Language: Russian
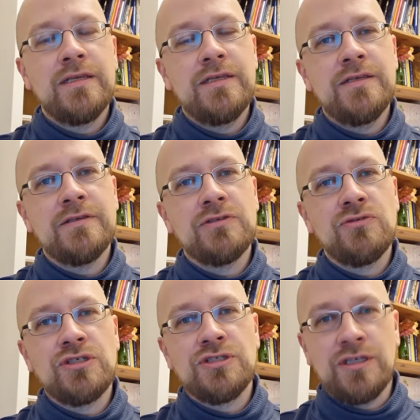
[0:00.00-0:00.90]
И с
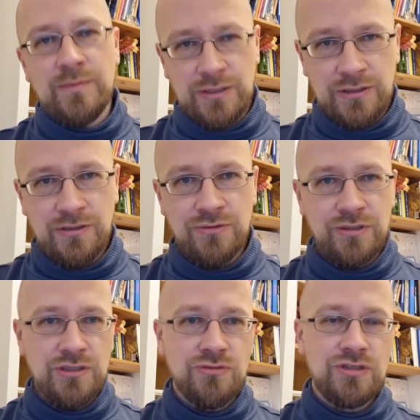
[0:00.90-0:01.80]
точки зрения
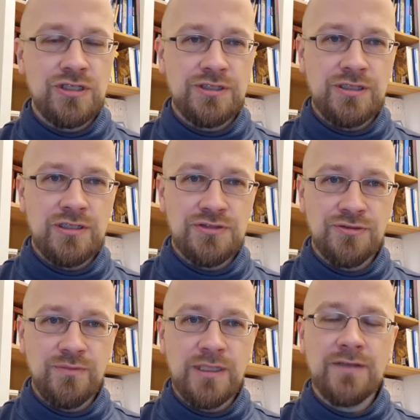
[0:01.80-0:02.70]
методологии, с точки зрения
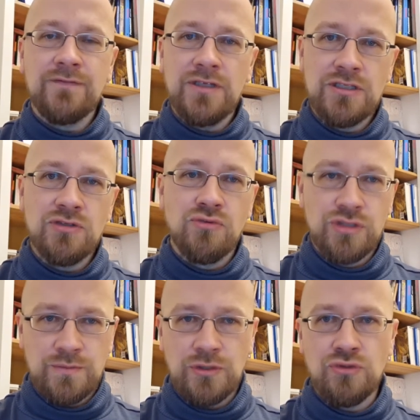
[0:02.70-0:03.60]
инструментов, и эти
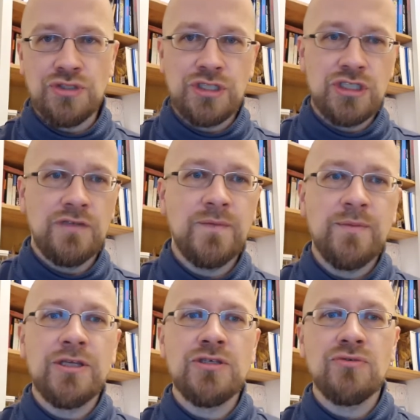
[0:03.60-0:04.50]
курсы мы тоже решили в
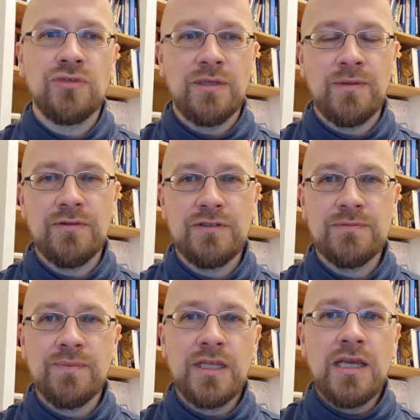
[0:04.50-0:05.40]
библиотеку добавить.
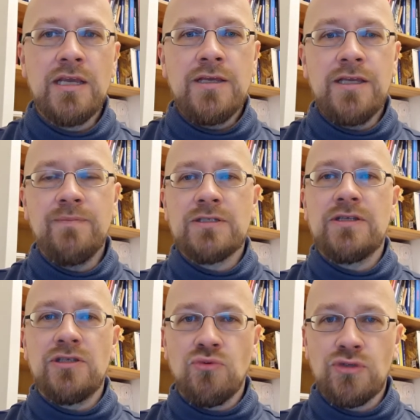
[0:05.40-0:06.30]
И
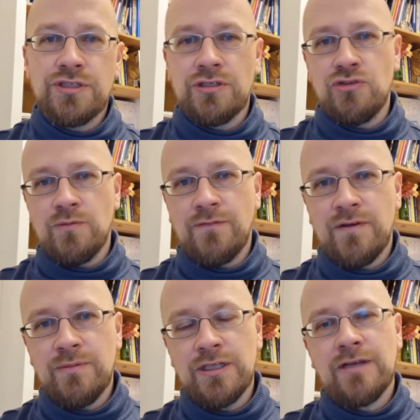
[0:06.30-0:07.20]
последний курс Артема
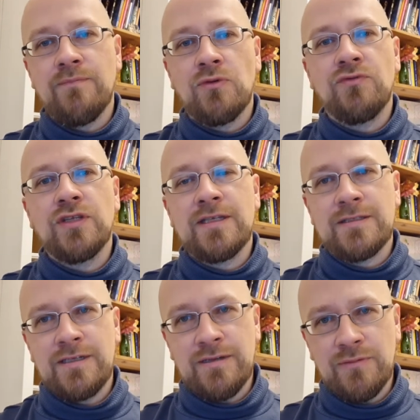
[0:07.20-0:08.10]
Фоменко про
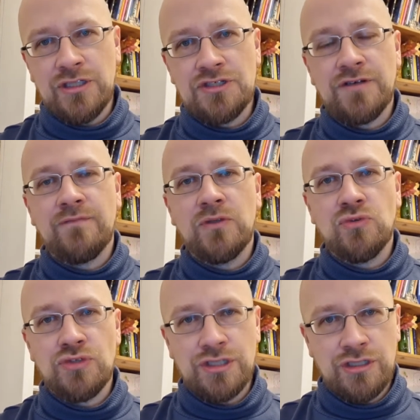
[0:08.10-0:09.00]
финансы для менеджеров мы
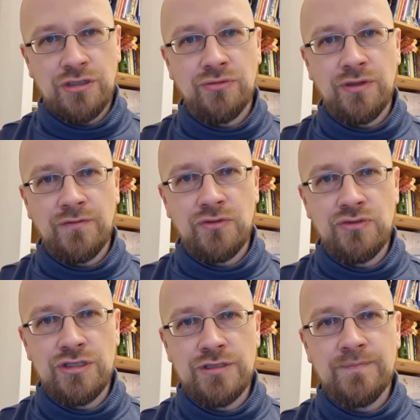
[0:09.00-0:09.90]
тоже решили туда
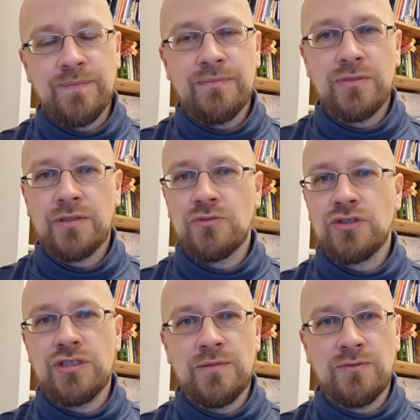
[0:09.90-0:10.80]
включить. Потому что
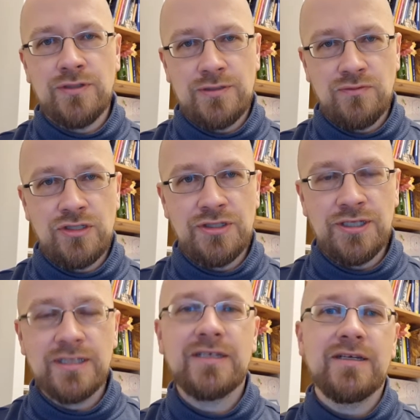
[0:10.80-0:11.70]
тема у нас звучит
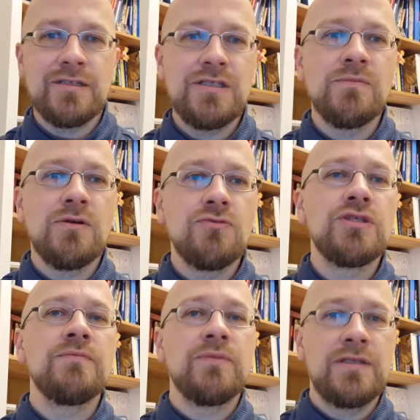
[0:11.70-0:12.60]
редко, а тема
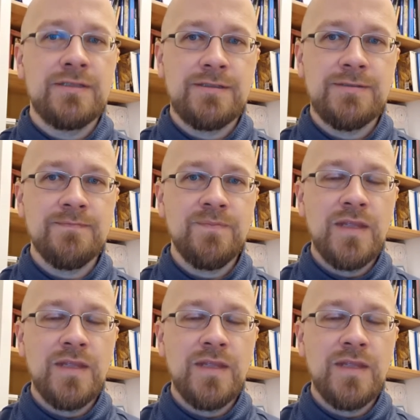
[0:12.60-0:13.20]
очень полезная.